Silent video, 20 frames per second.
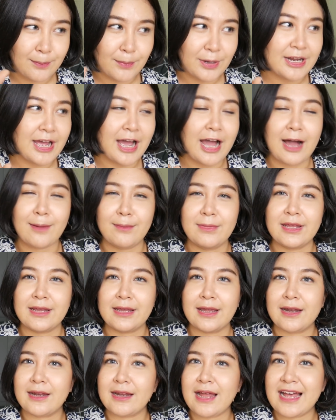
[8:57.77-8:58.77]
มาถามอะไร
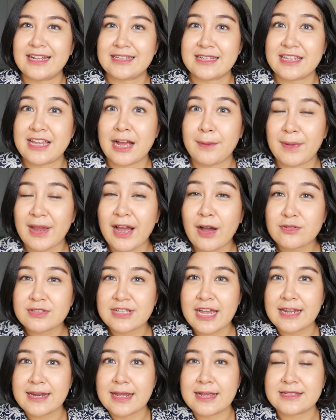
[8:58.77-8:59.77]
เงี้ยอาจจะยังไม่เข้า
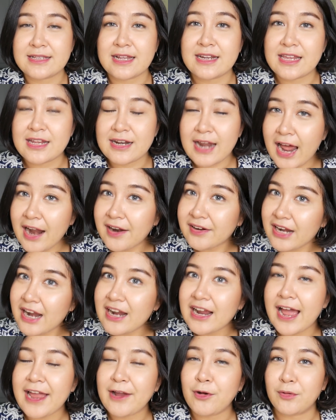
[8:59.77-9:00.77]
ใจในสรีระ
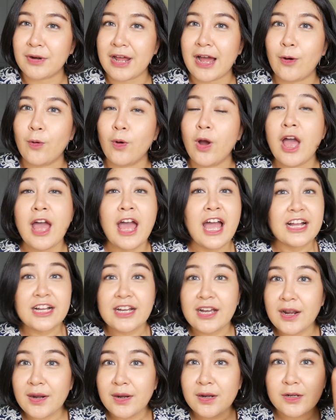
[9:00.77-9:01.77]
ร่างกายของเรา
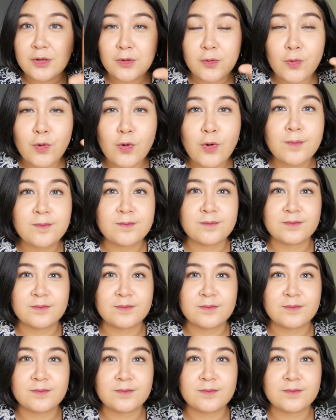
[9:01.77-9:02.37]
ขึ้นรูป